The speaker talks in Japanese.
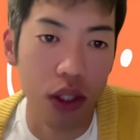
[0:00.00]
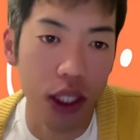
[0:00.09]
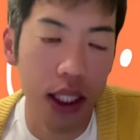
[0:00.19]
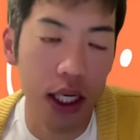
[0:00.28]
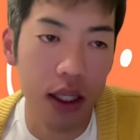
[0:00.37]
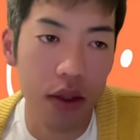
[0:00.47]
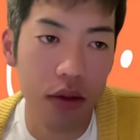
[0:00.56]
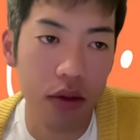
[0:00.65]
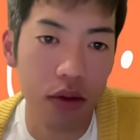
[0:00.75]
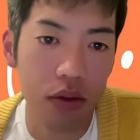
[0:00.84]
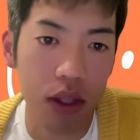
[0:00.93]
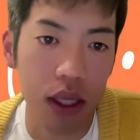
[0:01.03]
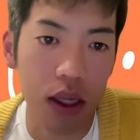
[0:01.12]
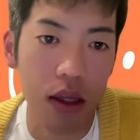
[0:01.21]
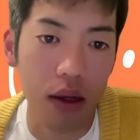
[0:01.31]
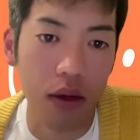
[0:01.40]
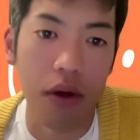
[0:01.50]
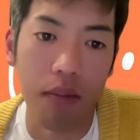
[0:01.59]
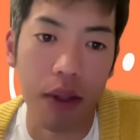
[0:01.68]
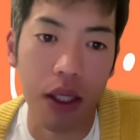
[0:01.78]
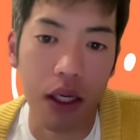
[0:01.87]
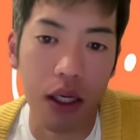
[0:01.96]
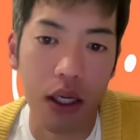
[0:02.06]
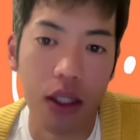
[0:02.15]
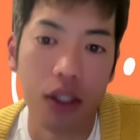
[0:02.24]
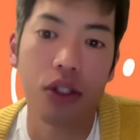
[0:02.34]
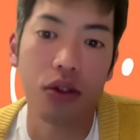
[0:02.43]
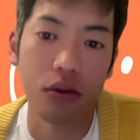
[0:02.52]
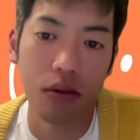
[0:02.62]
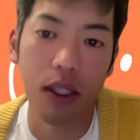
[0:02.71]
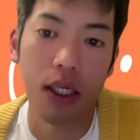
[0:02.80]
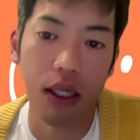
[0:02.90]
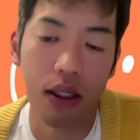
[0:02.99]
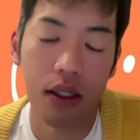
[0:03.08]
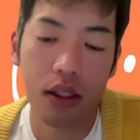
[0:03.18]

議会とは何たるかみたいな話っていうのは、